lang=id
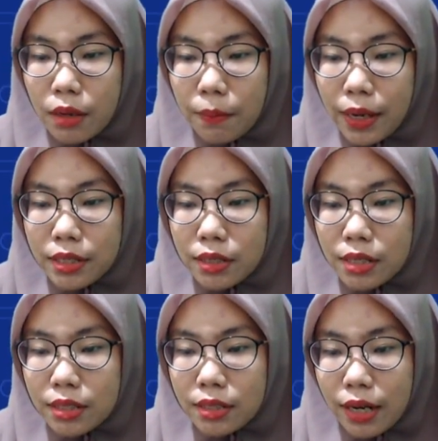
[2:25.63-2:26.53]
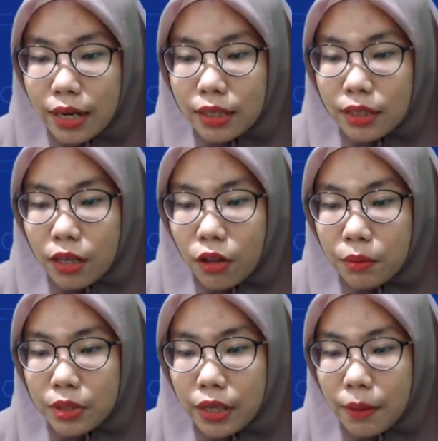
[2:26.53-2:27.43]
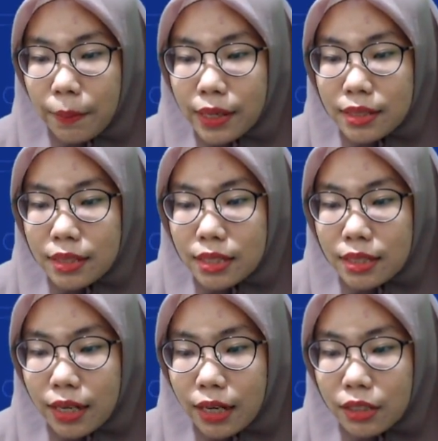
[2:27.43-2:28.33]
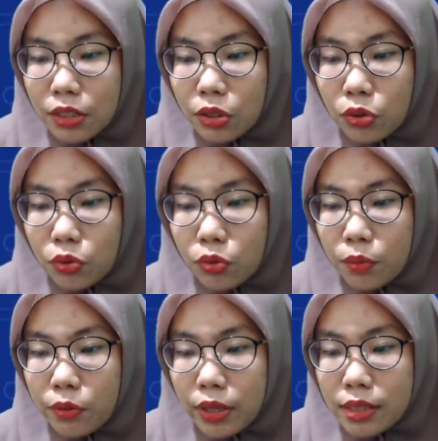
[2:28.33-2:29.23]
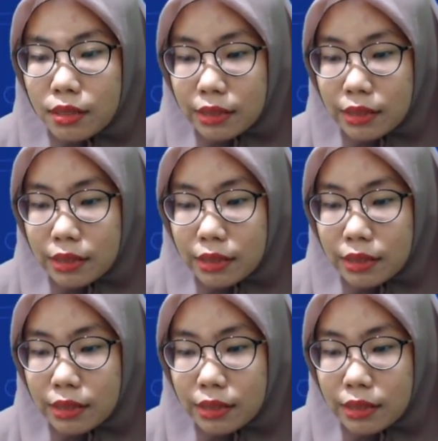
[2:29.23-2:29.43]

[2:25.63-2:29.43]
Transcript: Pesticide, kalau misalnya yang pesticide itu mungkin